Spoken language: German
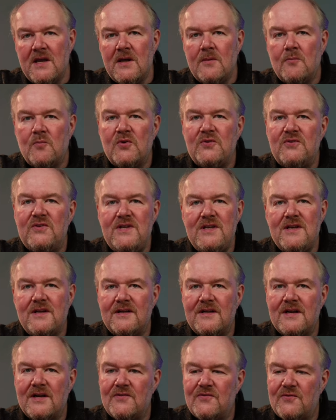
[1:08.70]
Montieren
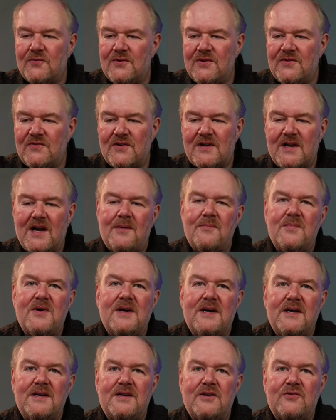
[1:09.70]
kannst du diese
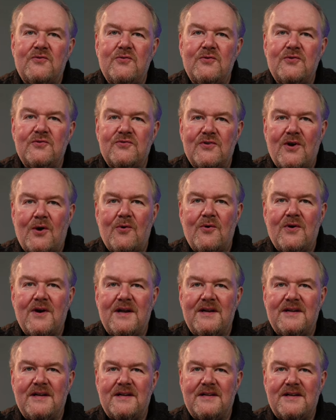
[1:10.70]
Kamera natürlich auch
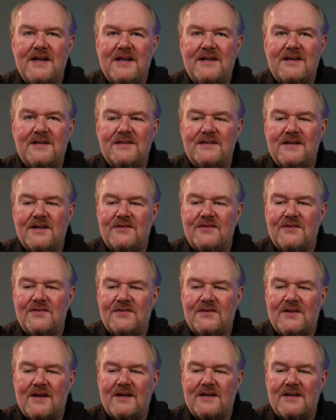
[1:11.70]
an der Decke, das
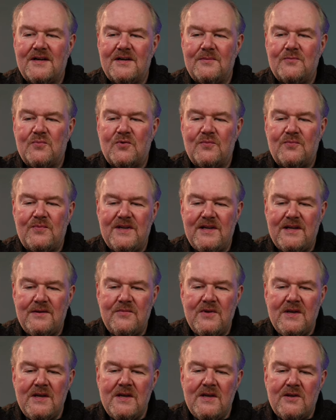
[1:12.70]
ist gar kein Problem.
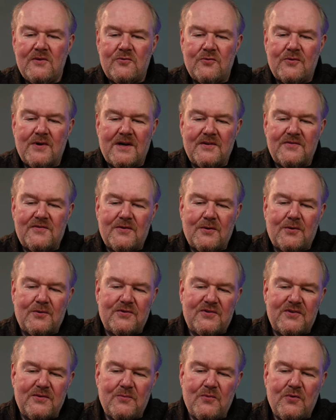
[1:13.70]
Du hast auch
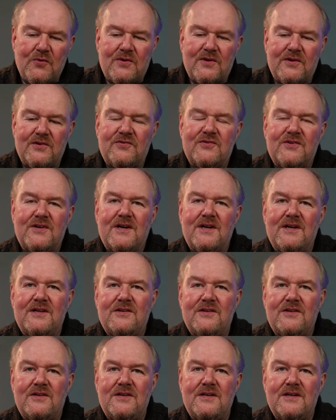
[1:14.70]
die Möglichkeit,
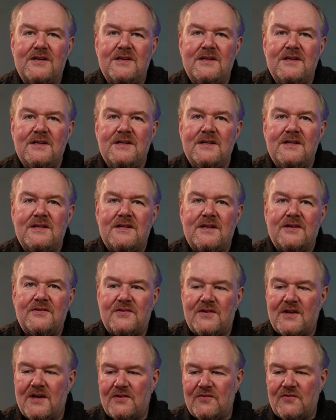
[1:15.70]
hier
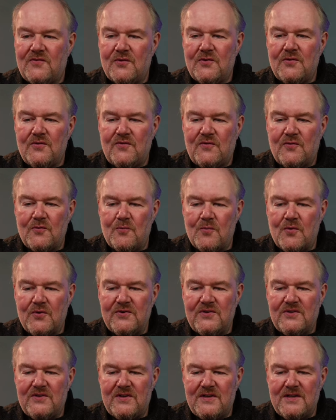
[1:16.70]
das Ganze zu
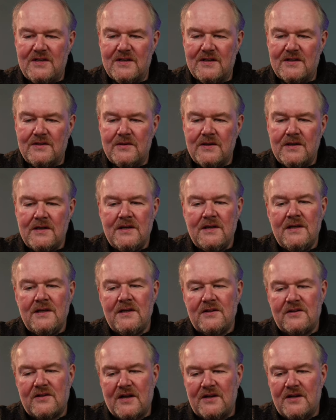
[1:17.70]
montieren.
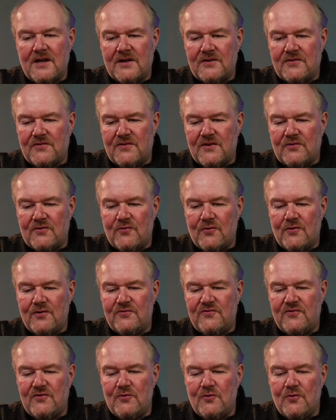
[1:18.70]
Dann hat es
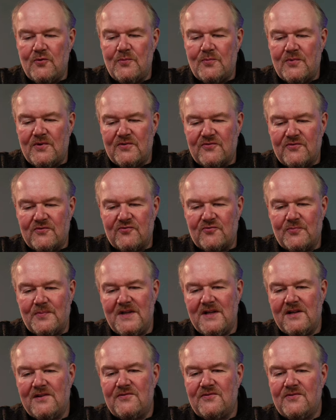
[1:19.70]
natürlich die üblichen
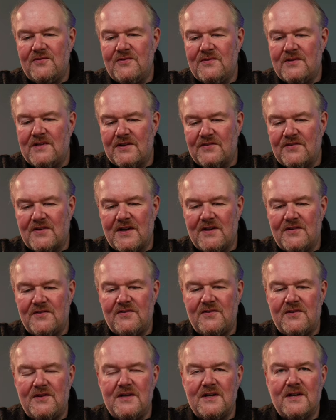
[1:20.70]
Spielchen, das
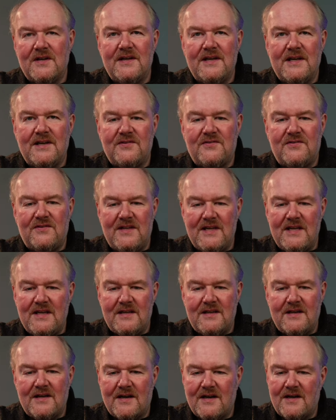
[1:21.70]
heißt hier
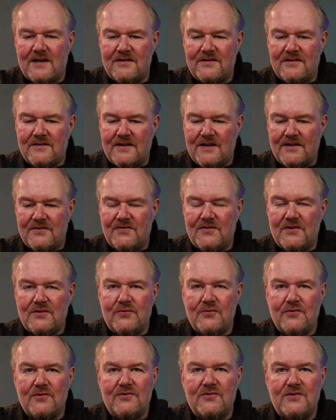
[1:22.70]
SD-Karte, hast
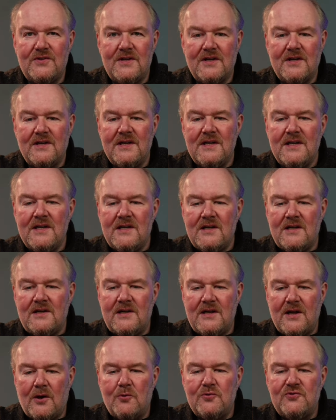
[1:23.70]
natürlich hier
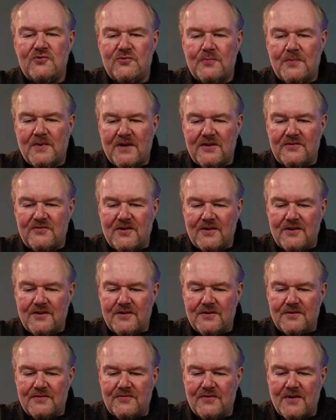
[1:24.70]
Lautsprecher
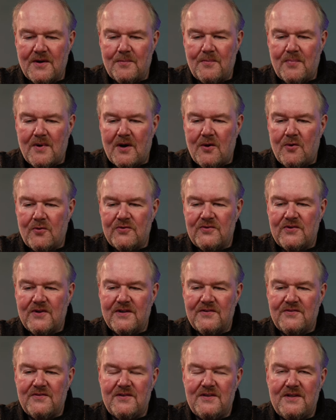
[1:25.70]
äh, verbaut,
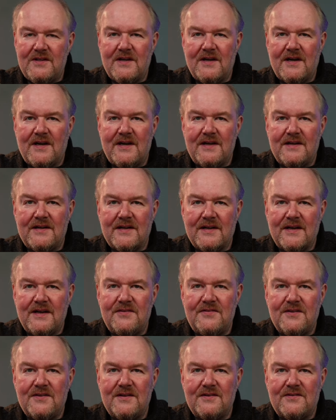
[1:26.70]
hast hier ein
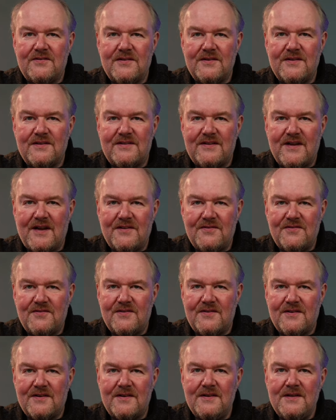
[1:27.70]

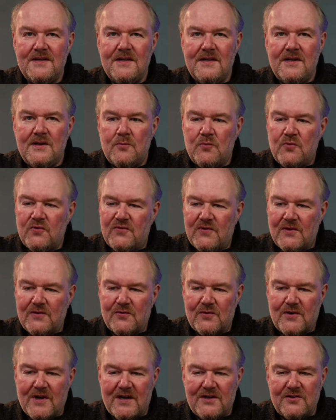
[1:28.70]
Reset-Taster, musst
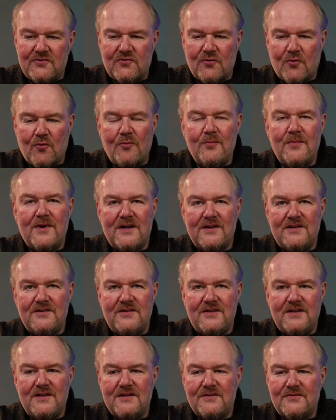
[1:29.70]
also gar nicht
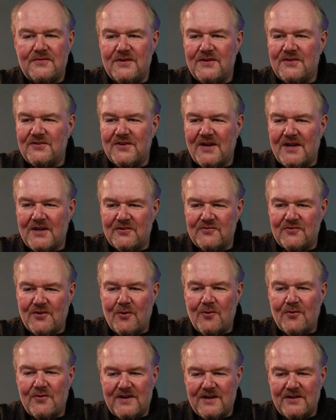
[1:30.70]
rumhantieren, finde ich eigentlich
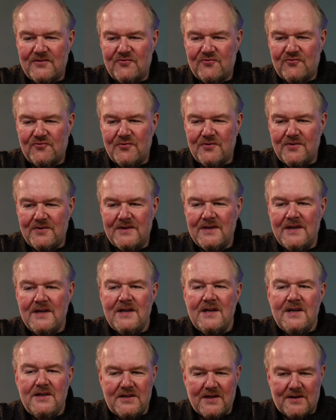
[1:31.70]
auch ganz schön.
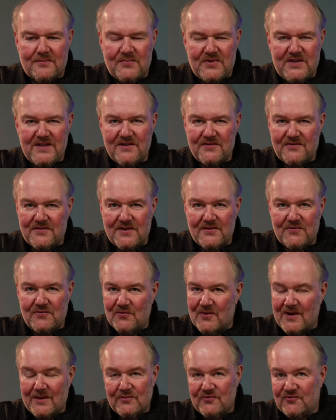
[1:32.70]
Ja,
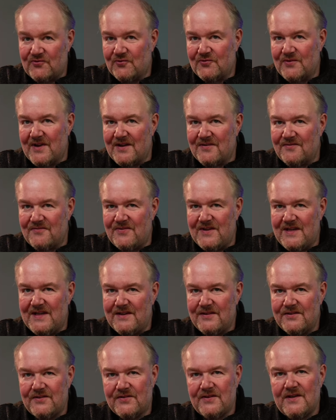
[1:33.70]
Peer-Sensor habe ich schon
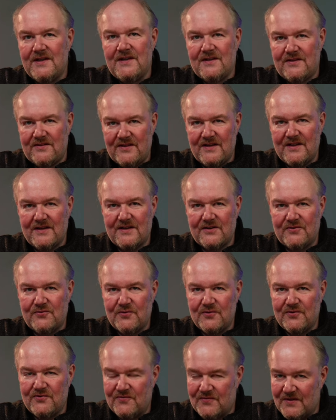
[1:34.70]
erwähnt, der
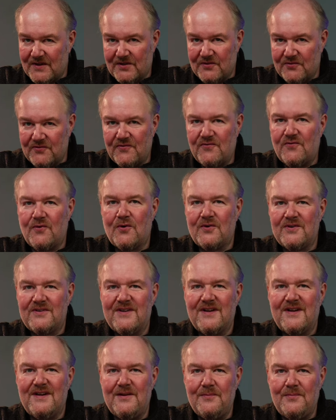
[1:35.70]
natürlich wirklich
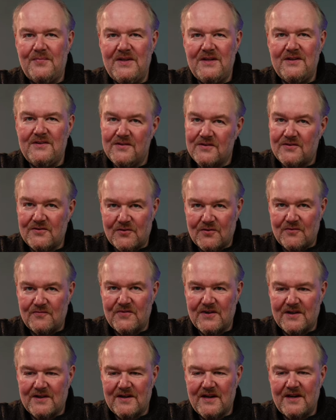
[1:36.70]
Vorteile bietet, kommen
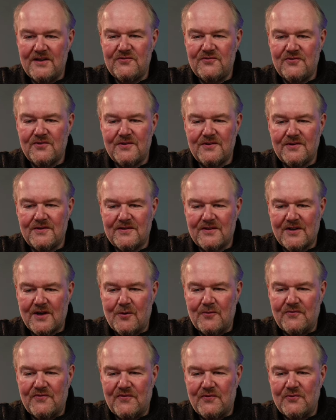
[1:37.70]
wir gleich äh,
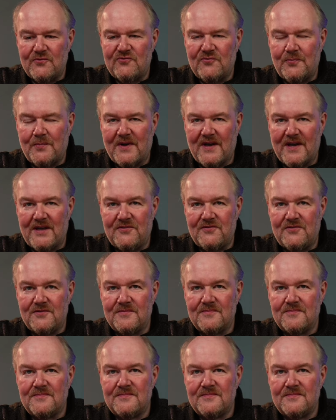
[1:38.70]
drauf zu sprechen.